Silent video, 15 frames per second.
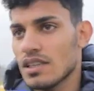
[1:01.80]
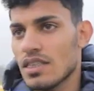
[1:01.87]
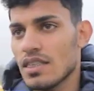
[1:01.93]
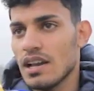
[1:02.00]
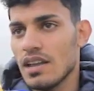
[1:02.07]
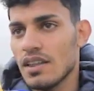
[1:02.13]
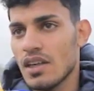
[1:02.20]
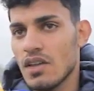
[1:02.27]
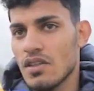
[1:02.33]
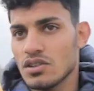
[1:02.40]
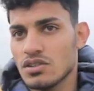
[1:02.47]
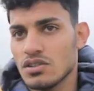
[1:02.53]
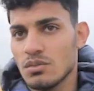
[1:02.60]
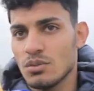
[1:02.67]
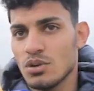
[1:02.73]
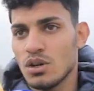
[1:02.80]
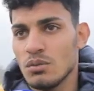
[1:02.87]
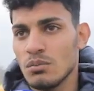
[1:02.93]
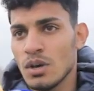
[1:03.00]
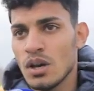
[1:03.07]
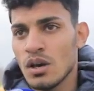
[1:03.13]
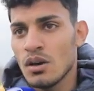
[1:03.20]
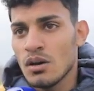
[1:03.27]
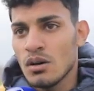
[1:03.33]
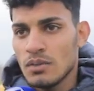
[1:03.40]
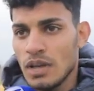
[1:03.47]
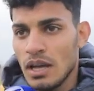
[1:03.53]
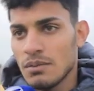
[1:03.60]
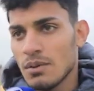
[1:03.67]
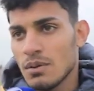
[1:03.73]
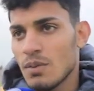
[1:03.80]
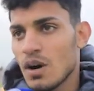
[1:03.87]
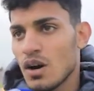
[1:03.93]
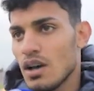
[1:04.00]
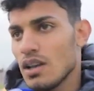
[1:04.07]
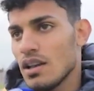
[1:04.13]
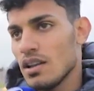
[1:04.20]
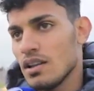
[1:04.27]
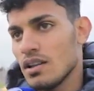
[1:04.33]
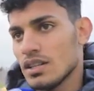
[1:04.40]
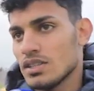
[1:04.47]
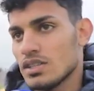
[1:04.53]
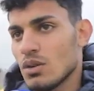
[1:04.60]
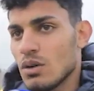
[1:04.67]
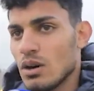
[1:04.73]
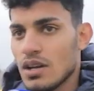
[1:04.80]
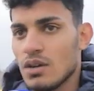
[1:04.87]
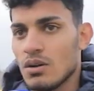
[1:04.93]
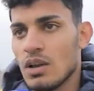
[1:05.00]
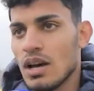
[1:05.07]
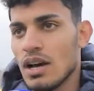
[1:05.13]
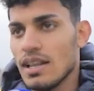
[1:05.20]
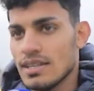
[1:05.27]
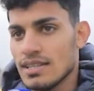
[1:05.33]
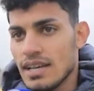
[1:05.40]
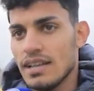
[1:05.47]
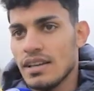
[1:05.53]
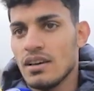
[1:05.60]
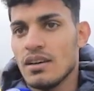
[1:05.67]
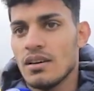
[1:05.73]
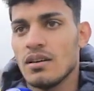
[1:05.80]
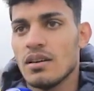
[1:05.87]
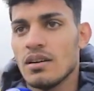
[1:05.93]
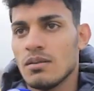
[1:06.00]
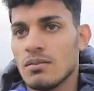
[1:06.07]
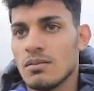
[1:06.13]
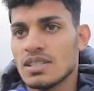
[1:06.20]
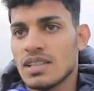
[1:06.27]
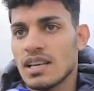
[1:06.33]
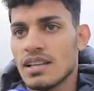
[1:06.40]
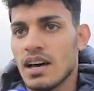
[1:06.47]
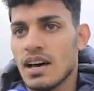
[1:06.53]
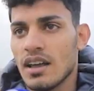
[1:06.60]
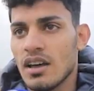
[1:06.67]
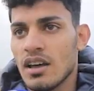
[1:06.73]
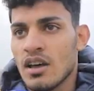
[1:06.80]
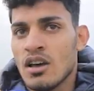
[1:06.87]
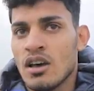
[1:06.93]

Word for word: الثلاث هذا الشيء المهم يعني من بواع اللي جوانا والهاي هسه احنا بالصداره